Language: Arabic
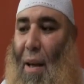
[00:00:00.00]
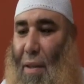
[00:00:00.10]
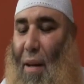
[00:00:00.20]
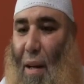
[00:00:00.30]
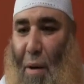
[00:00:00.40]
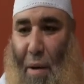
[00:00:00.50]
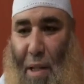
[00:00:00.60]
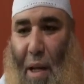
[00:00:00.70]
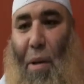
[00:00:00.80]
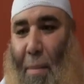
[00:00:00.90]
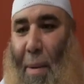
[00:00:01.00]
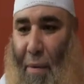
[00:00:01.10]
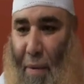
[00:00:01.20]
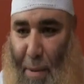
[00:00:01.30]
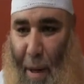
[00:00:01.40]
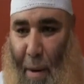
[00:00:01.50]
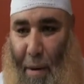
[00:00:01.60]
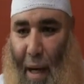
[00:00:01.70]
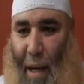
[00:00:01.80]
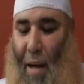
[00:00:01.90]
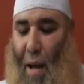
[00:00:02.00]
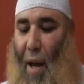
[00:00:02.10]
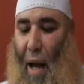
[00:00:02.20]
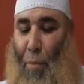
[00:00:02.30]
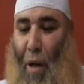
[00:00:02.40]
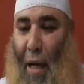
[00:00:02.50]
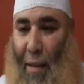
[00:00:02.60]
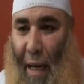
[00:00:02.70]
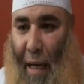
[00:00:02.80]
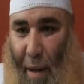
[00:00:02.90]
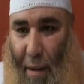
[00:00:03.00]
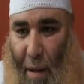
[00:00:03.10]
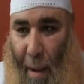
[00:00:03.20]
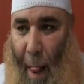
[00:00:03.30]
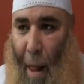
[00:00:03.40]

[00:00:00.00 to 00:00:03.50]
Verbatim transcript: في الدقيق والجليل وده امنا في الله سبحانه وتعالى الحمد لله عندنا الكوادر